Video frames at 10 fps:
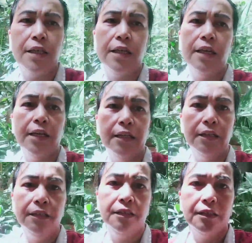Ayan
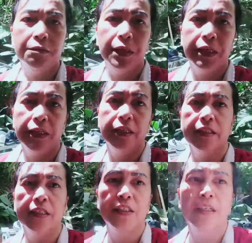mainit
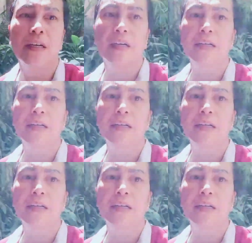na siya